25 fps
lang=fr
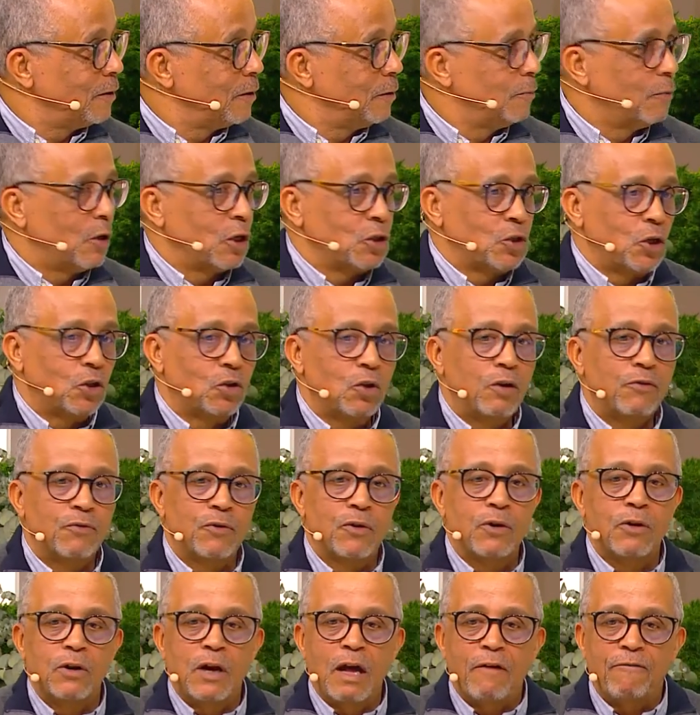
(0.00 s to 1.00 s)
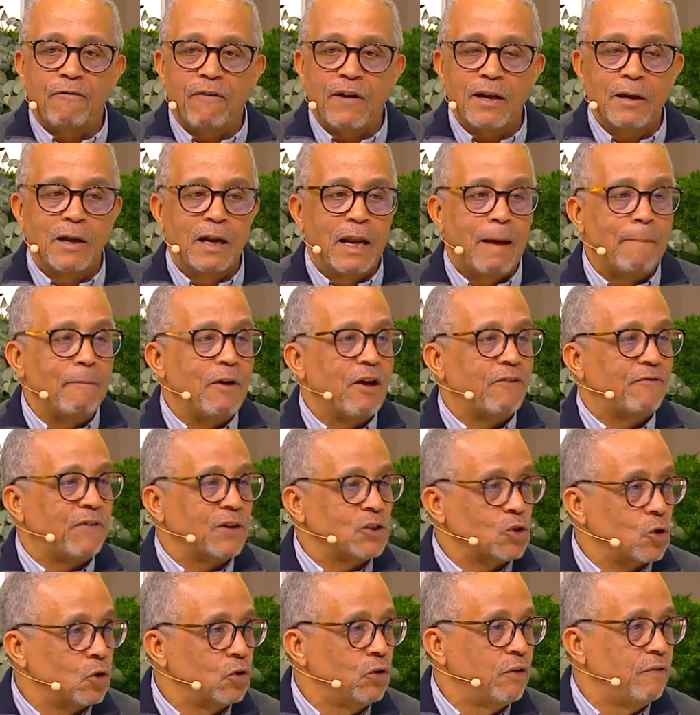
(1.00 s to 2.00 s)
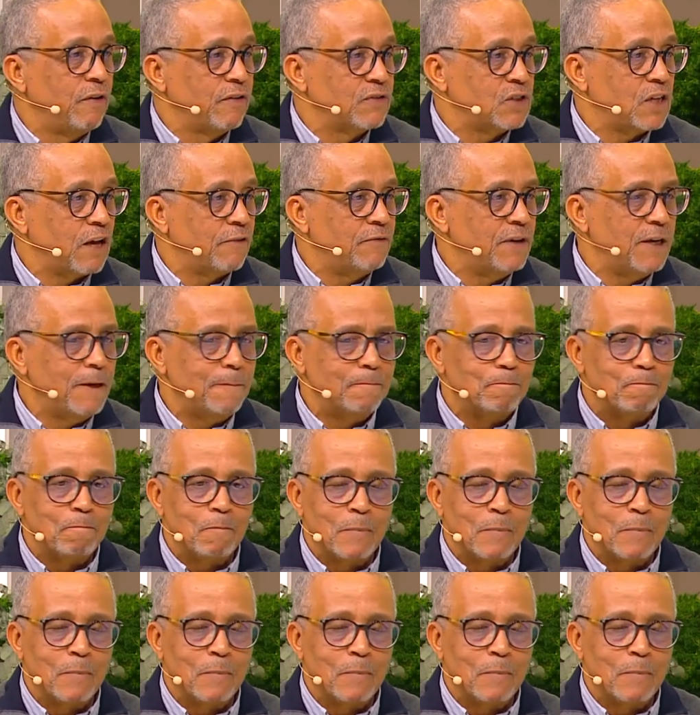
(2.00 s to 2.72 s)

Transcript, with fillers: Moi, je trouve que la, la meilleure façon de vivre sa vie,